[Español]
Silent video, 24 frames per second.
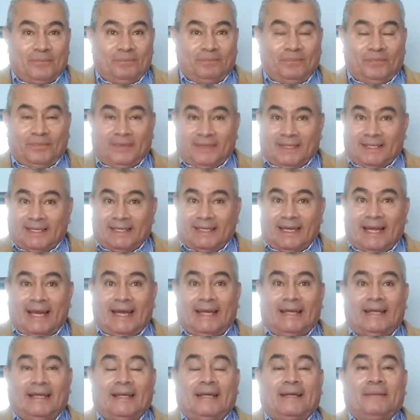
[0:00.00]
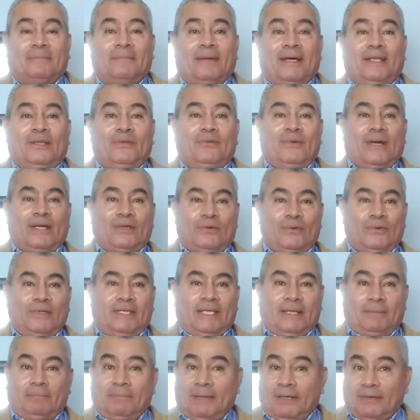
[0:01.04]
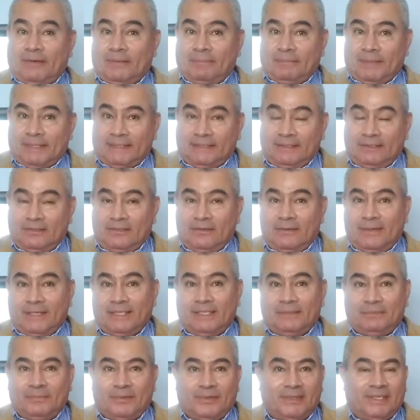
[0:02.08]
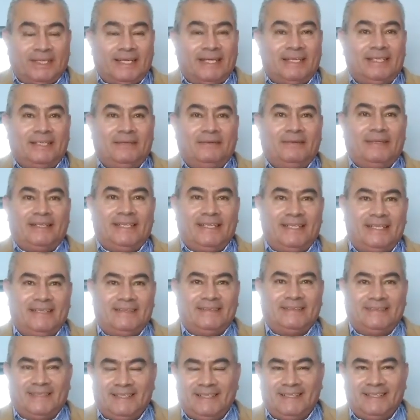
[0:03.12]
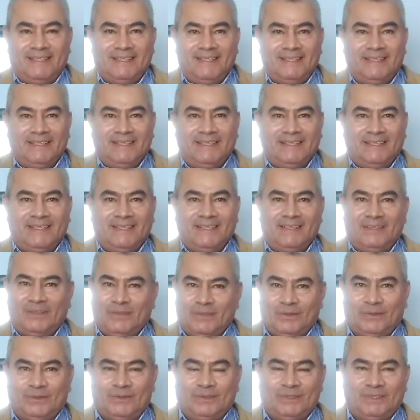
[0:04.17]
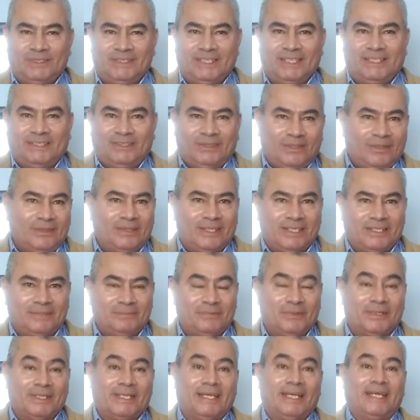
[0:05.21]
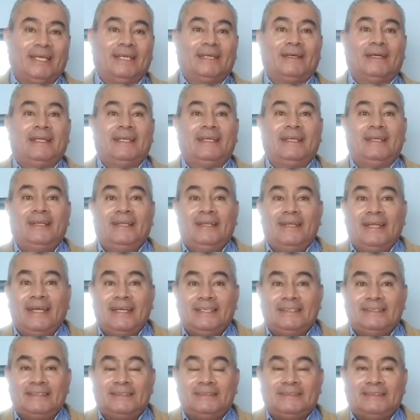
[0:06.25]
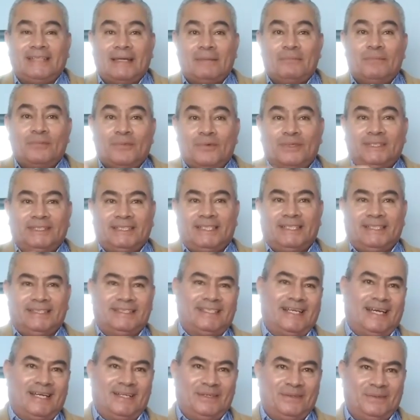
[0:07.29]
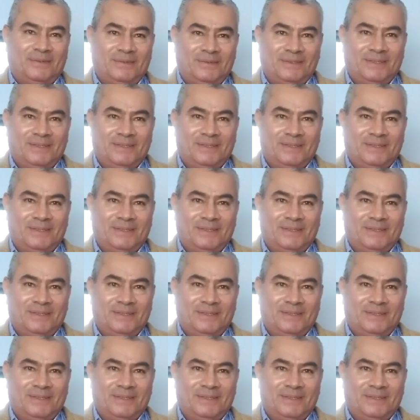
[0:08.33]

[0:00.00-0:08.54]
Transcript: mm, Armando Acuña, pero el Partido Verde podría dividirse en dos sectores, porque mm, está muy cercano